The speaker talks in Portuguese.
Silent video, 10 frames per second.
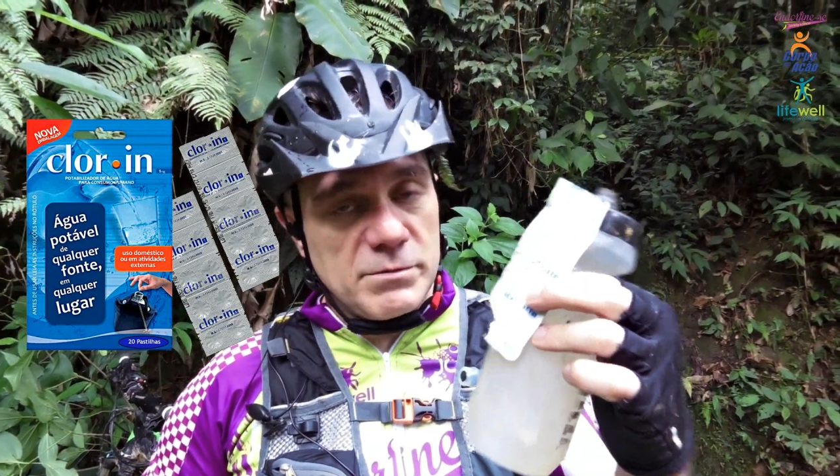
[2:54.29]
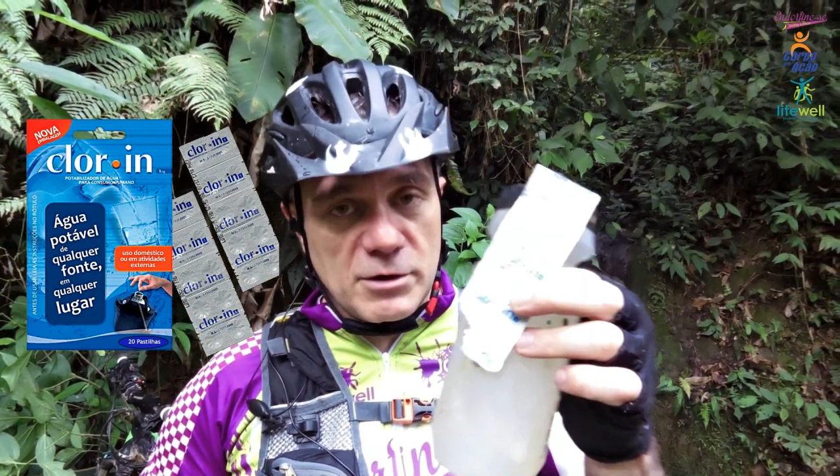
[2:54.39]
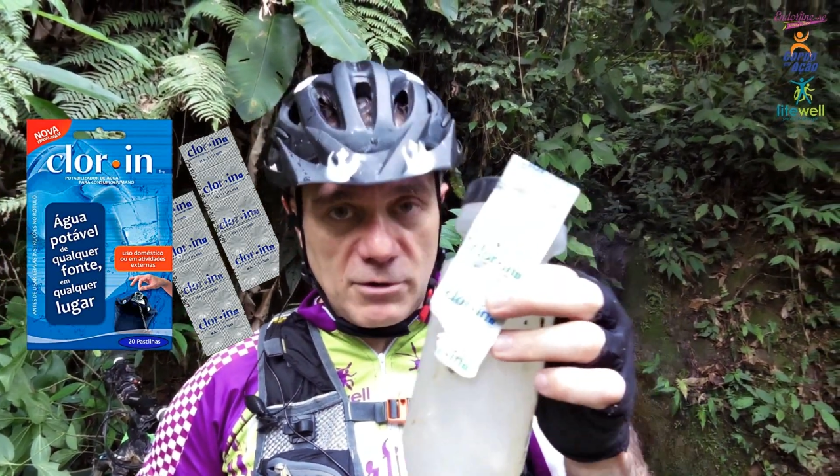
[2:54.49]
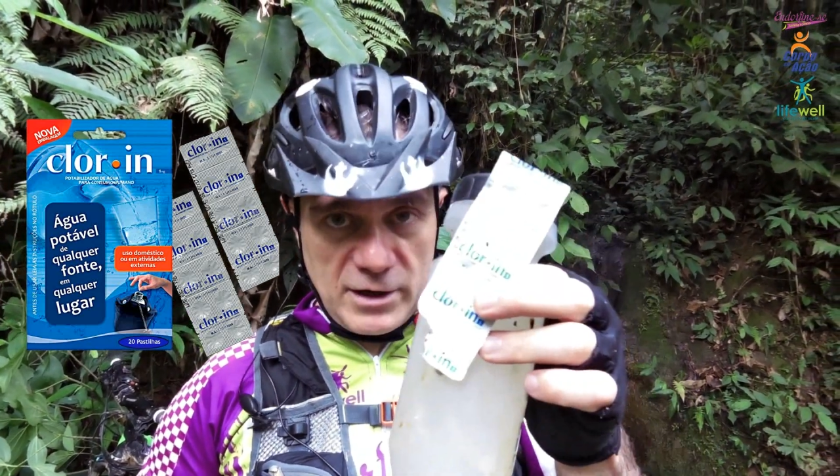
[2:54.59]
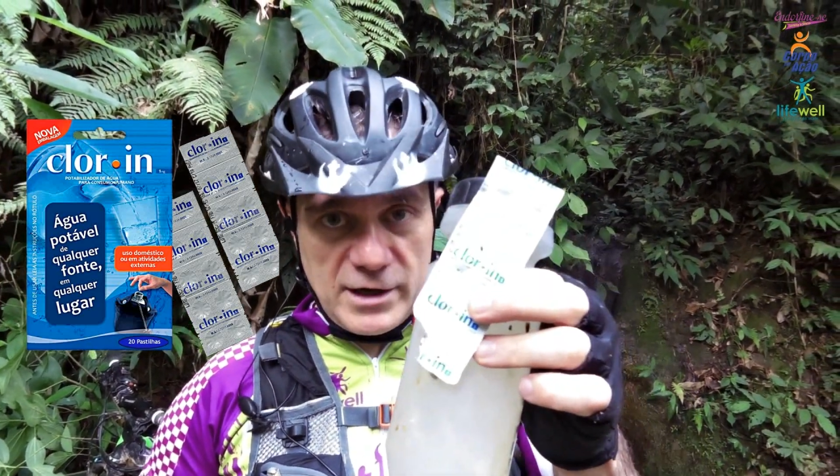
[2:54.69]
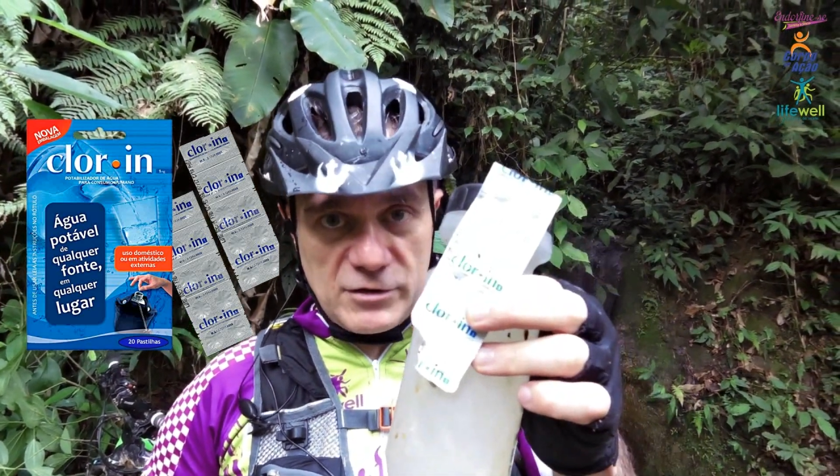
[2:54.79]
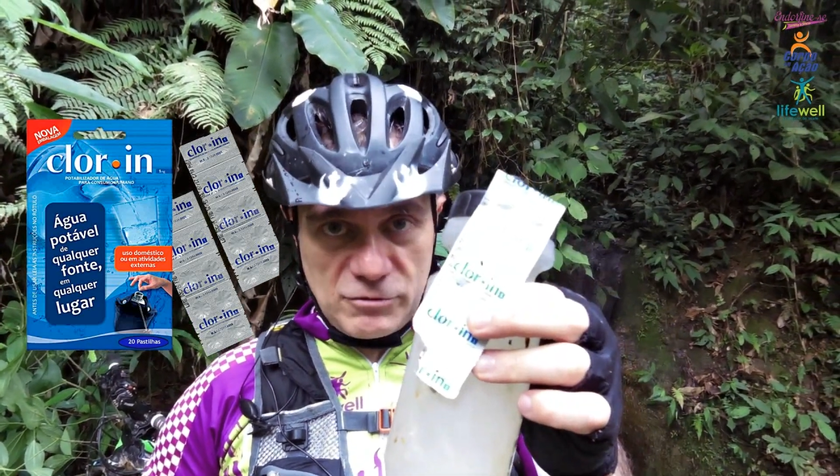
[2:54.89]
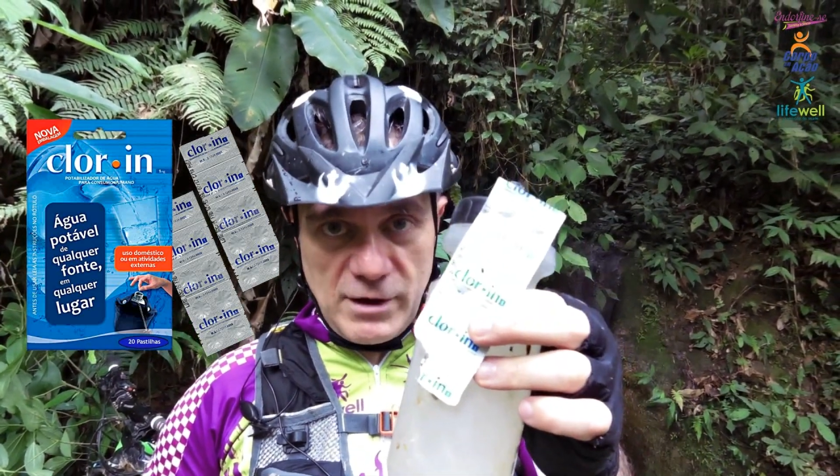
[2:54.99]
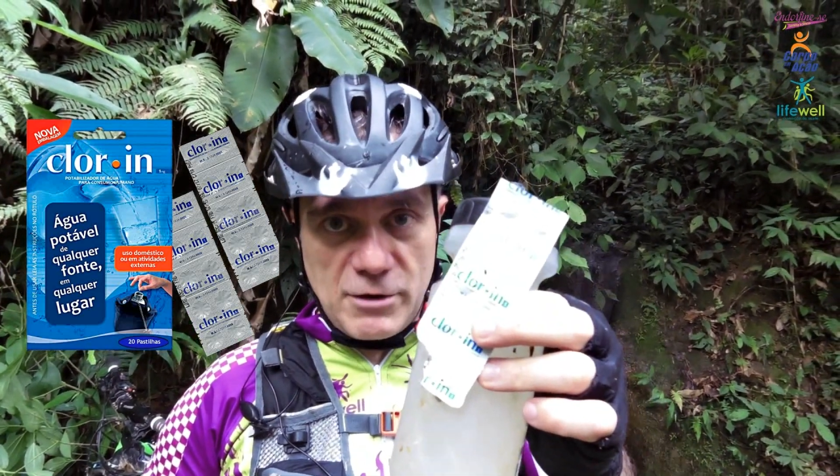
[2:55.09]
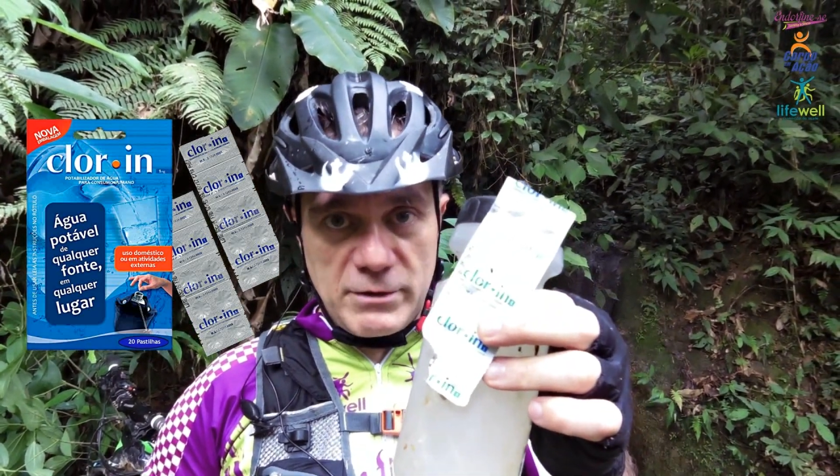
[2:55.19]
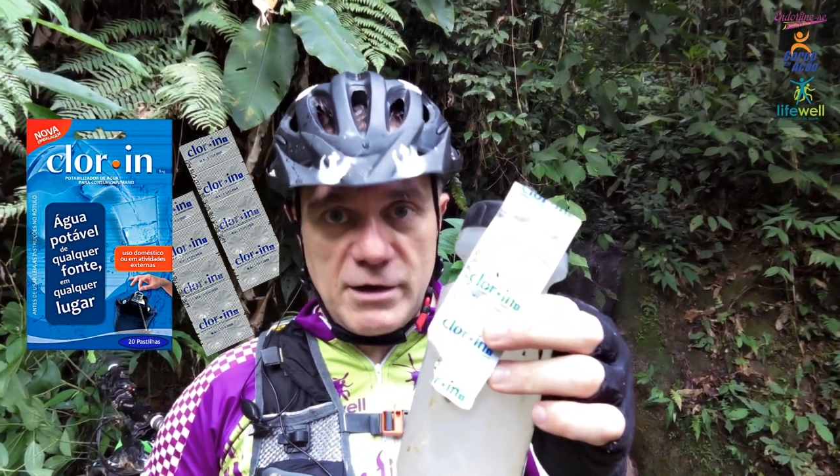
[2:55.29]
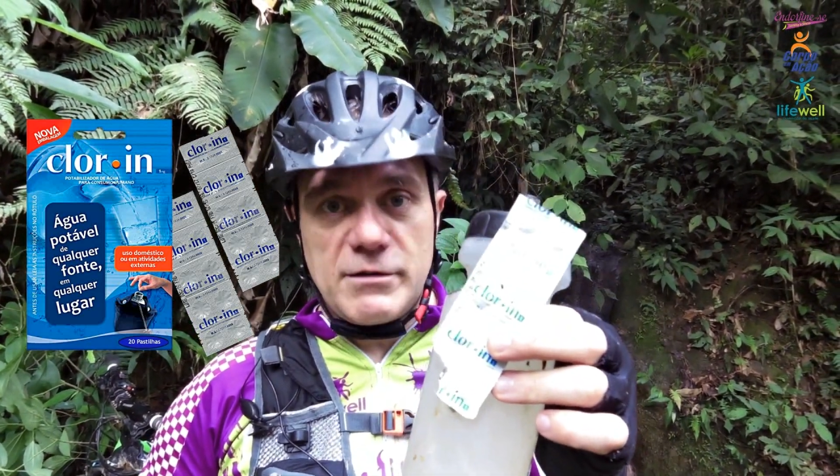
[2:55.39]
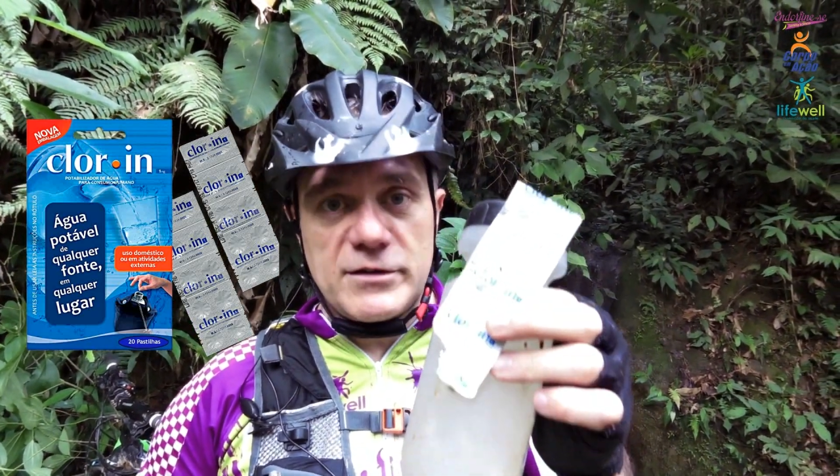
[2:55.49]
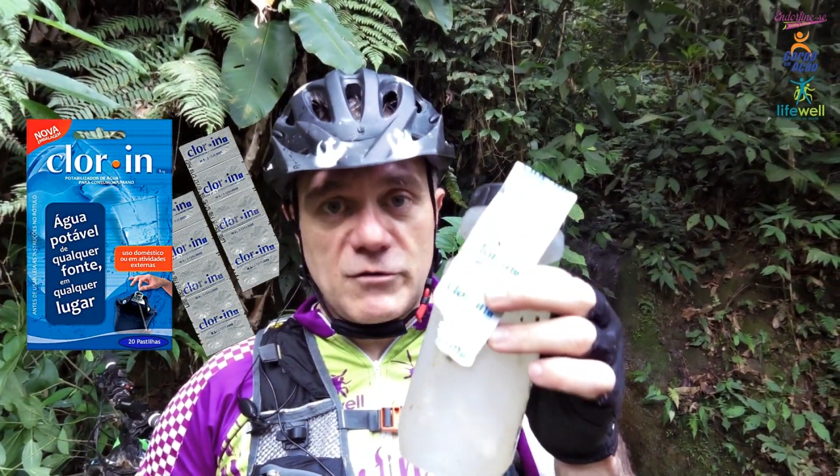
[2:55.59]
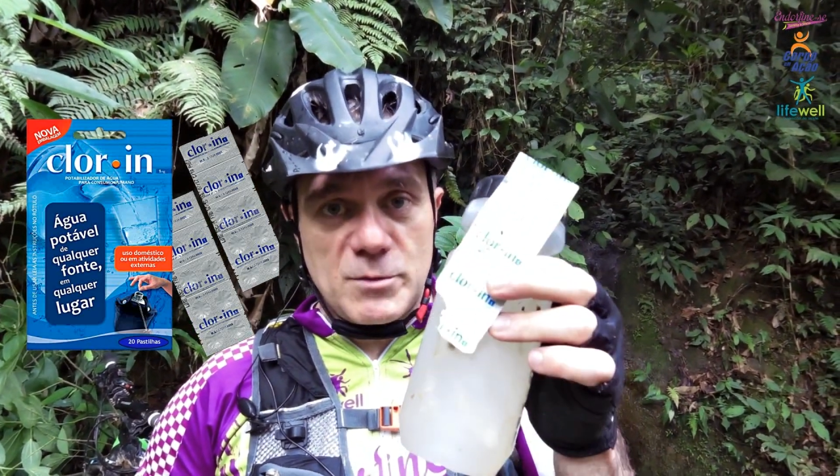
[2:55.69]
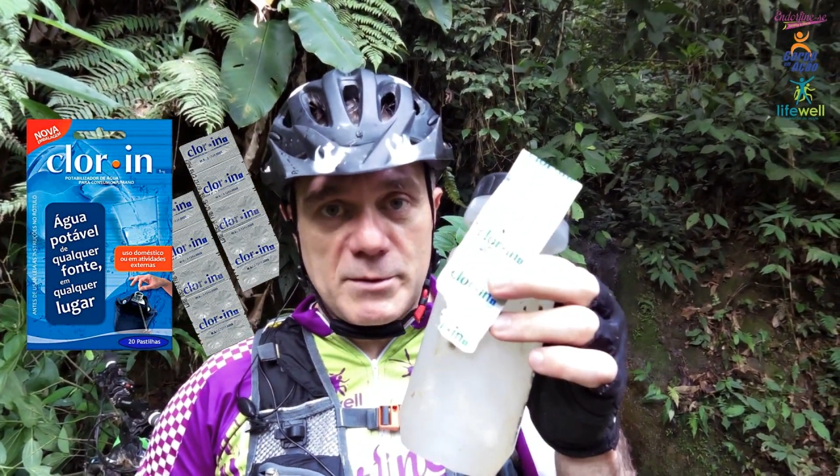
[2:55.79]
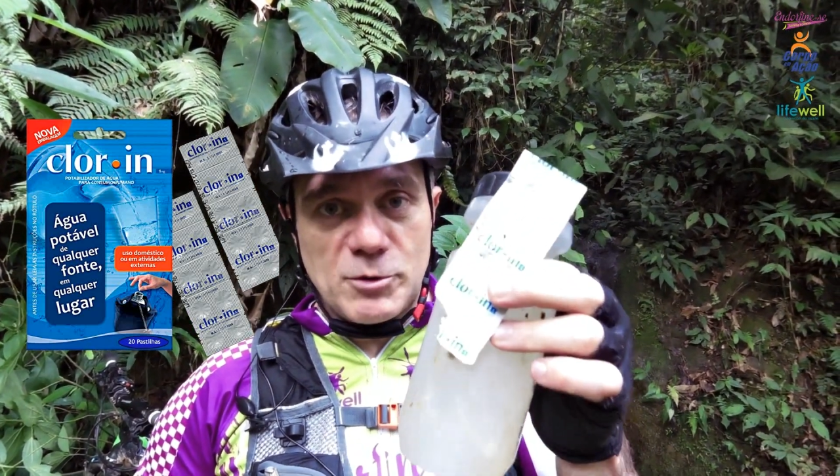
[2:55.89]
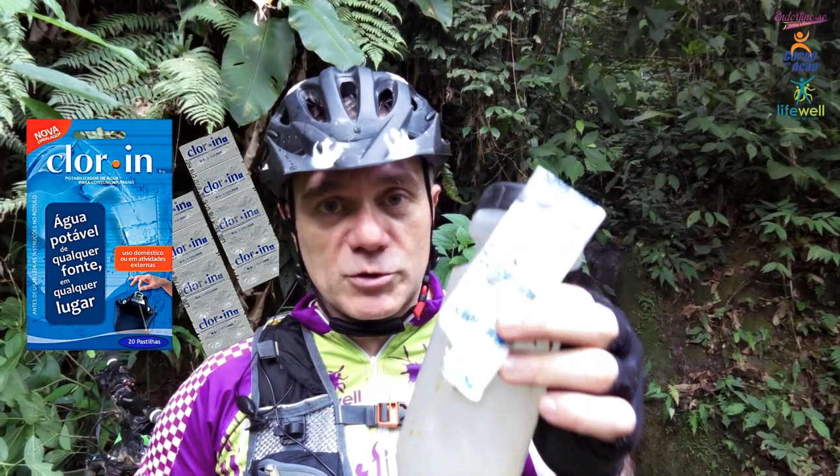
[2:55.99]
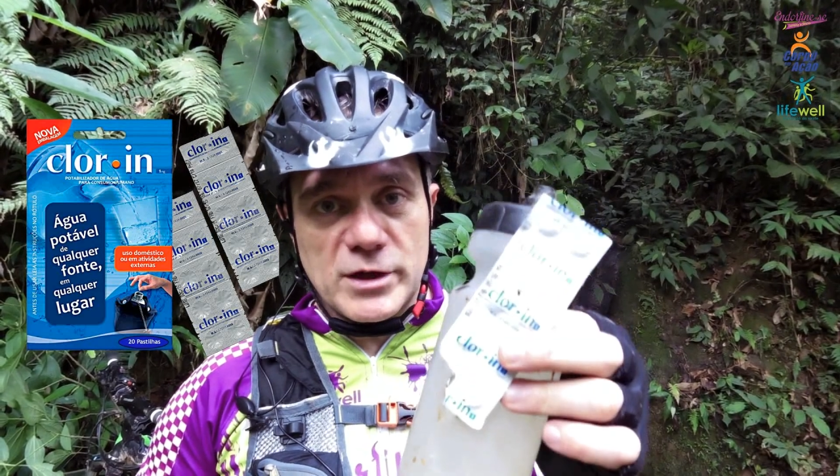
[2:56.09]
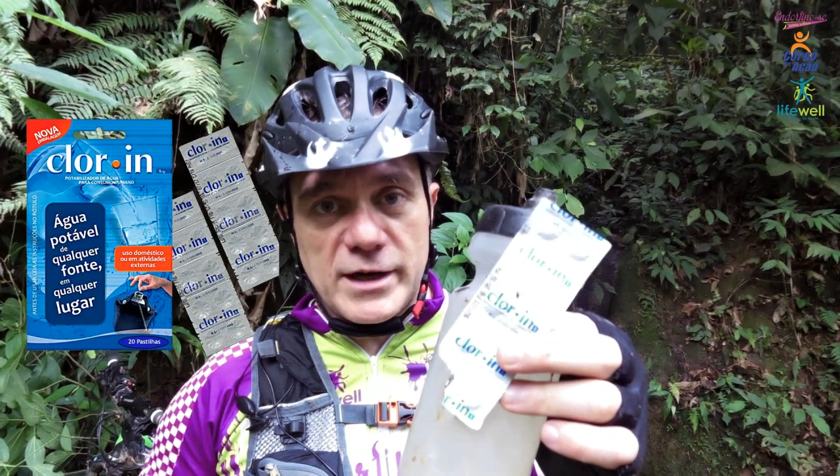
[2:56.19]
para colocar na sua aguinha quando você for para
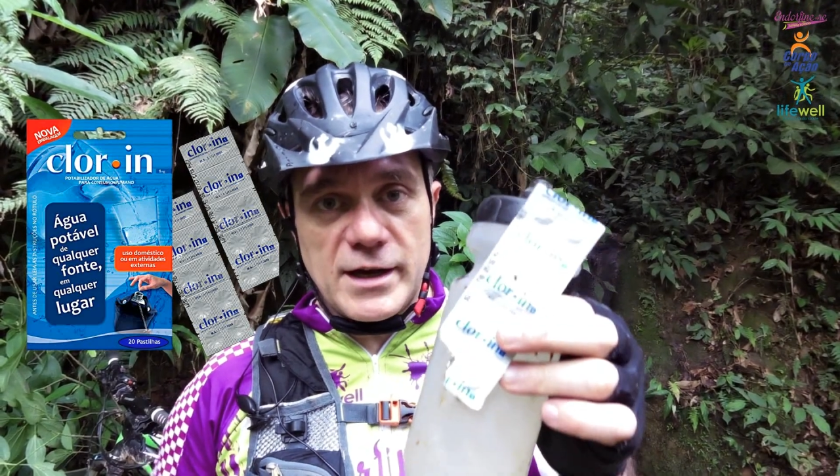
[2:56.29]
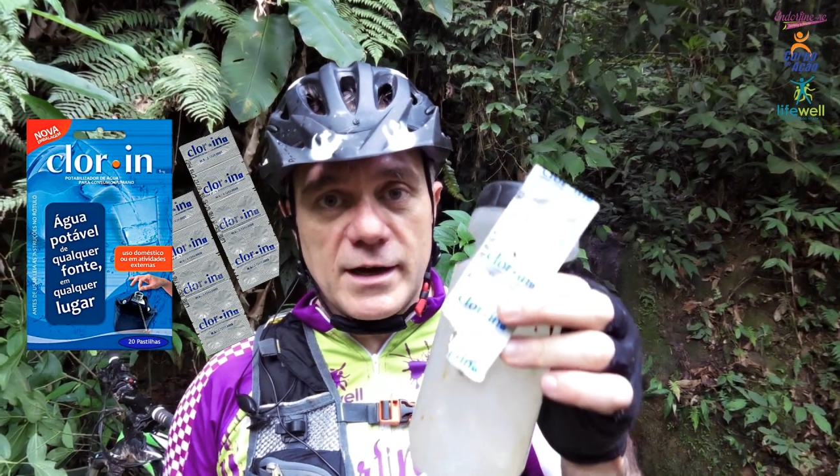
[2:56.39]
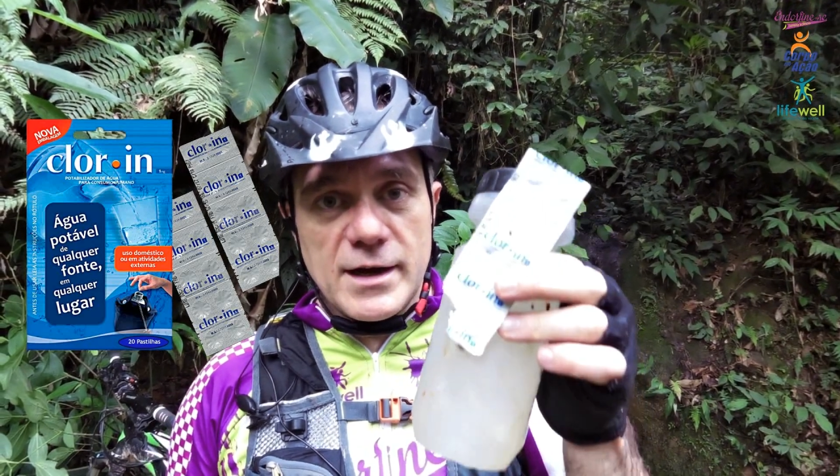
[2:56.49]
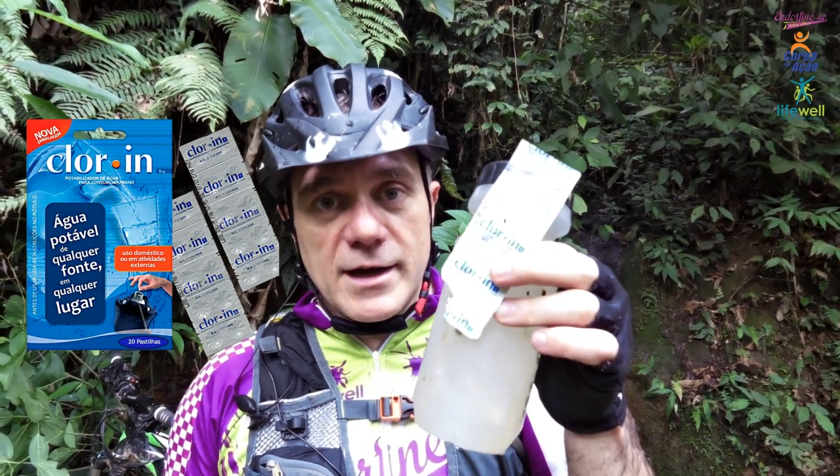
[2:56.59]
montanha.